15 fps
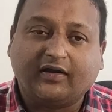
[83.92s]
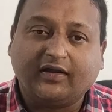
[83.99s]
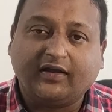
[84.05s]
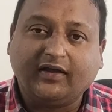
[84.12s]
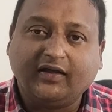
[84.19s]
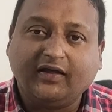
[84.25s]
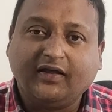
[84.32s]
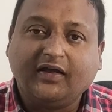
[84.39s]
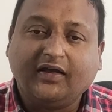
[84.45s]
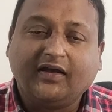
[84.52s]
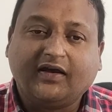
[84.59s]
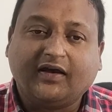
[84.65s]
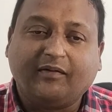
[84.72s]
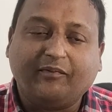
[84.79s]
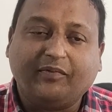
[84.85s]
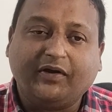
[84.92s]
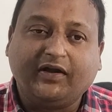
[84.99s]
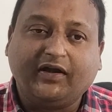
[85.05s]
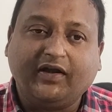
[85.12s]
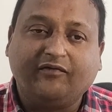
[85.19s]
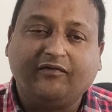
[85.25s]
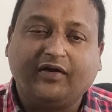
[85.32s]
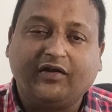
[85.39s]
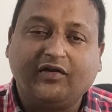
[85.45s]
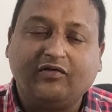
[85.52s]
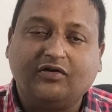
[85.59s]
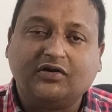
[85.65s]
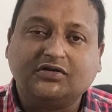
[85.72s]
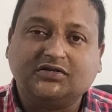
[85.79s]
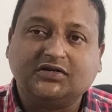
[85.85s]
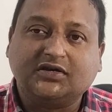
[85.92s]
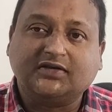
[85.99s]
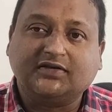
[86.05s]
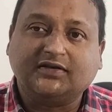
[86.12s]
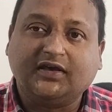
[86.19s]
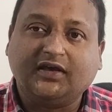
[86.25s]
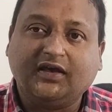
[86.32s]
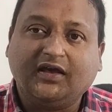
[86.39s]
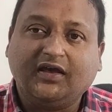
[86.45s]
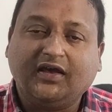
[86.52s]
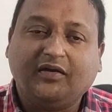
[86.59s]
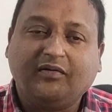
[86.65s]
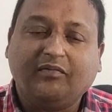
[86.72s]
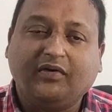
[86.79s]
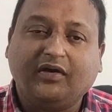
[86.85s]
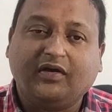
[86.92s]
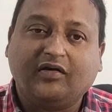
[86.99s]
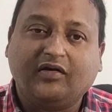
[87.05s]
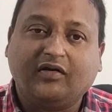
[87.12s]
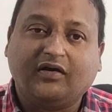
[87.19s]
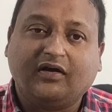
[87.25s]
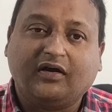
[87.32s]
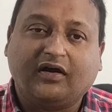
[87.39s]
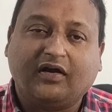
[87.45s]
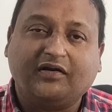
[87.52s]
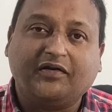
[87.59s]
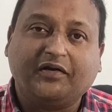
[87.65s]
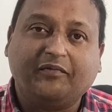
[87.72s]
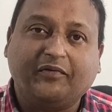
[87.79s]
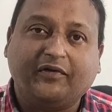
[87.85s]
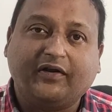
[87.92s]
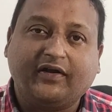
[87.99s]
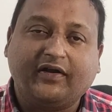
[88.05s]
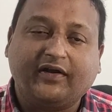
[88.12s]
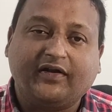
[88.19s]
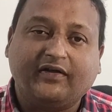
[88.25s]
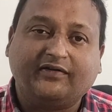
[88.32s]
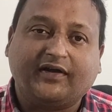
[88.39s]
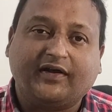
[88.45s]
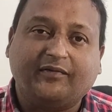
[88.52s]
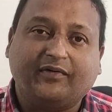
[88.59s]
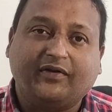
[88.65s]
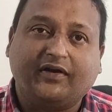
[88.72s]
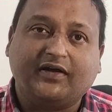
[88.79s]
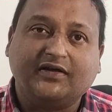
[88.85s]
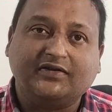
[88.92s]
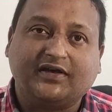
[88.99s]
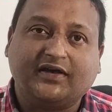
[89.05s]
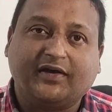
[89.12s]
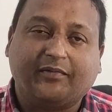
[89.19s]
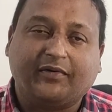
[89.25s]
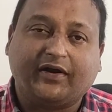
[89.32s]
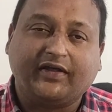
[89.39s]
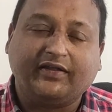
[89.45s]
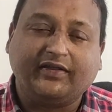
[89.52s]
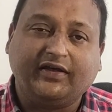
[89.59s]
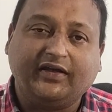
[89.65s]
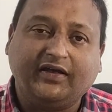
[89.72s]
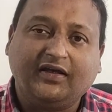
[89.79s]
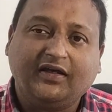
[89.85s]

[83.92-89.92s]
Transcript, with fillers: అండి కంప్లీట్లీ వెన్యూ వచ్చేసి మీకు కంటెంపరీ డిజైన్ పరంగా చేయబడింది